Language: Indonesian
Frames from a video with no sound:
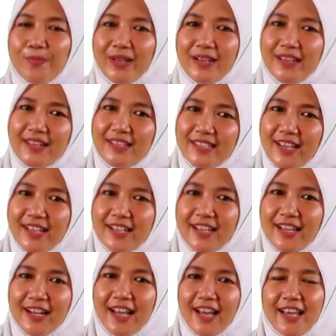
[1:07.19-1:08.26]
bekerja
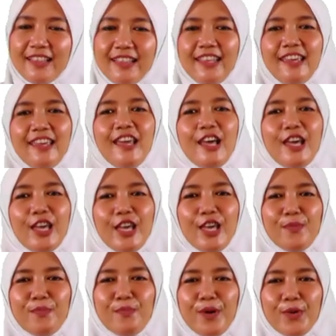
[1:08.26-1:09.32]
dengan hati,
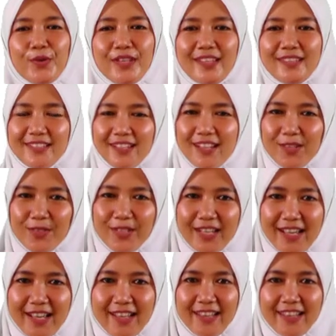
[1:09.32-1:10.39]
himpaudi selalu
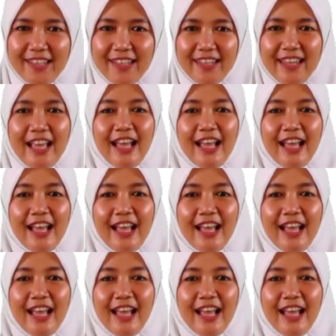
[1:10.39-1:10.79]
di hati.